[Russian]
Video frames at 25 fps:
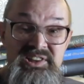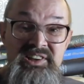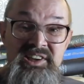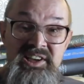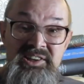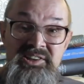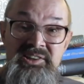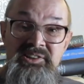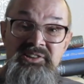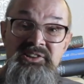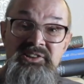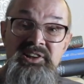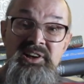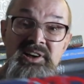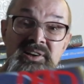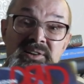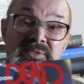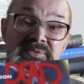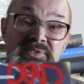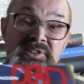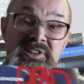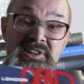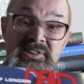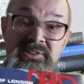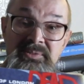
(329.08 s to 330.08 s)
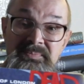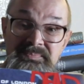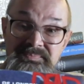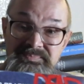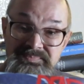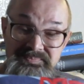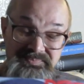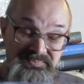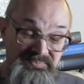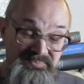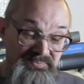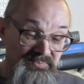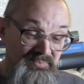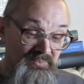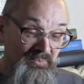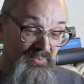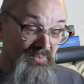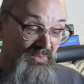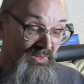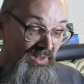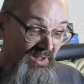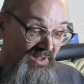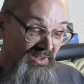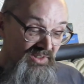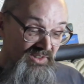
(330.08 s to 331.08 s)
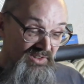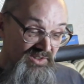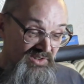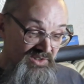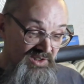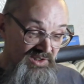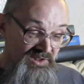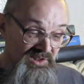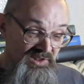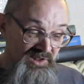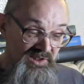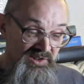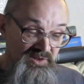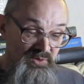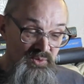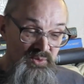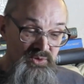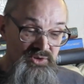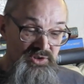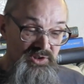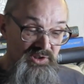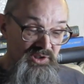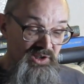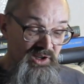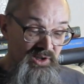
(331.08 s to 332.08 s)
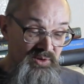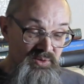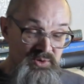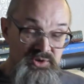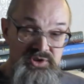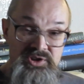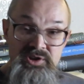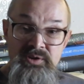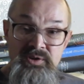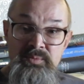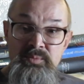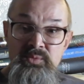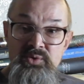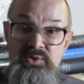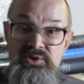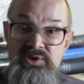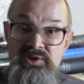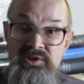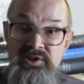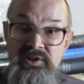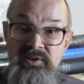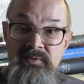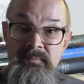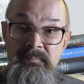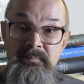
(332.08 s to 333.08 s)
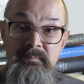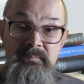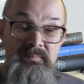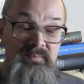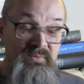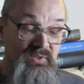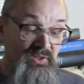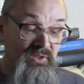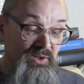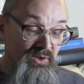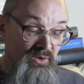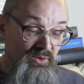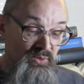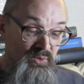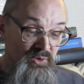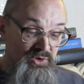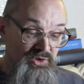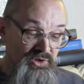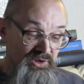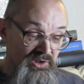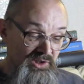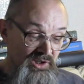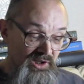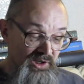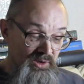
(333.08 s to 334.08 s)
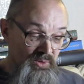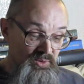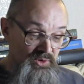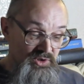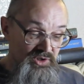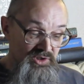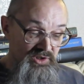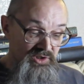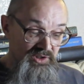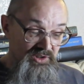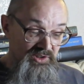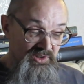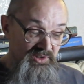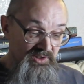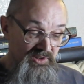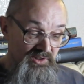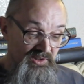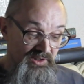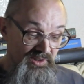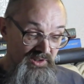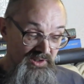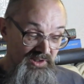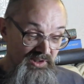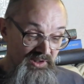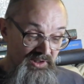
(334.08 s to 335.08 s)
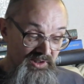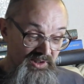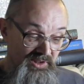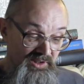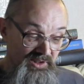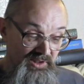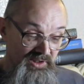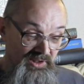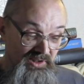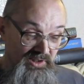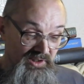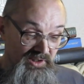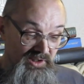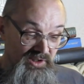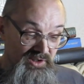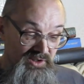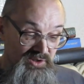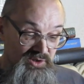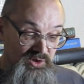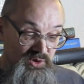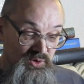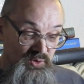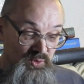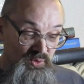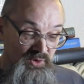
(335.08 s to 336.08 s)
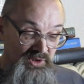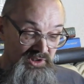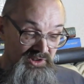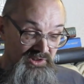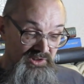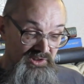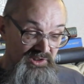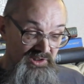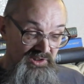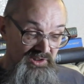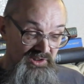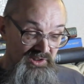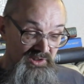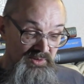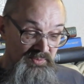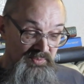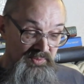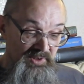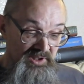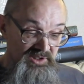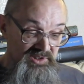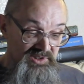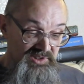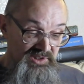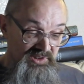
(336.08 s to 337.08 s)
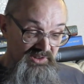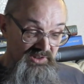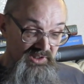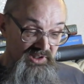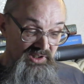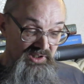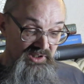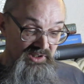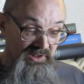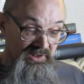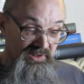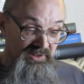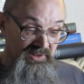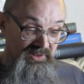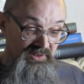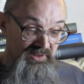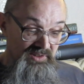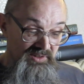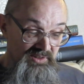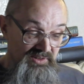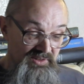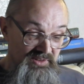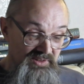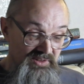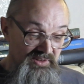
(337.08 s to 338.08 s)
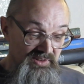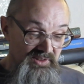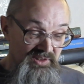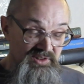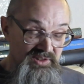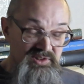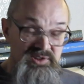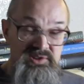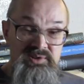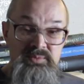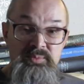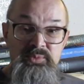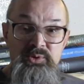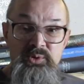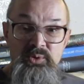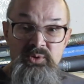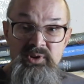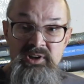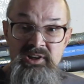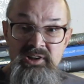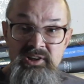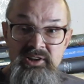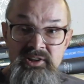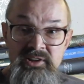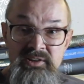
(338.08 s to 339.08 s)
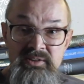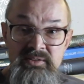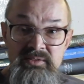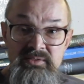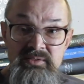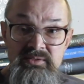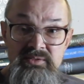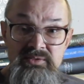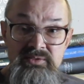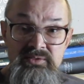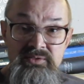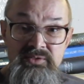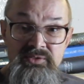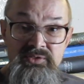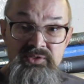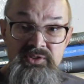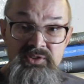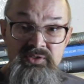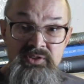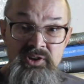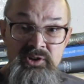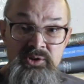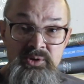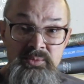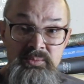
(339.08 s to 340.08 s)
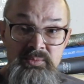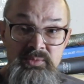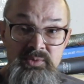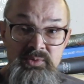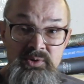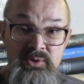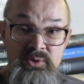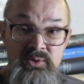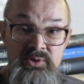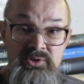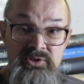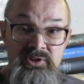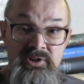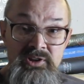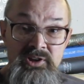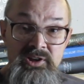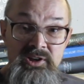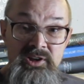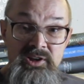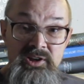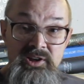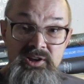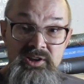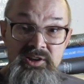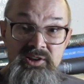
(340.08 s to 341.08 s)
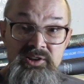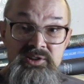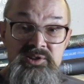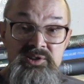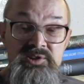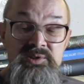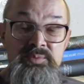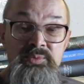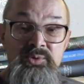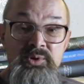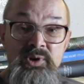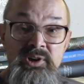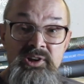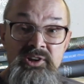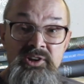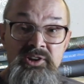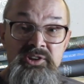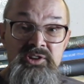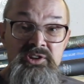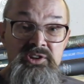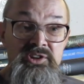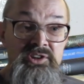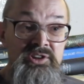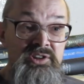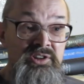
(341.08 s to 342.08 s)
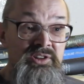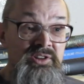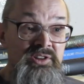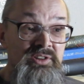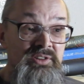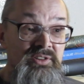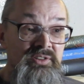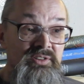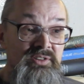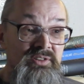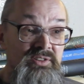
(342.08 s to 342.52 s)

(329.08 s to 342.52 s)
никаких треков нет. Здесь есть очень хорошая музыка, очень хорошие сюиты, и пластинка концептуальна в своем роде. Концептуально не...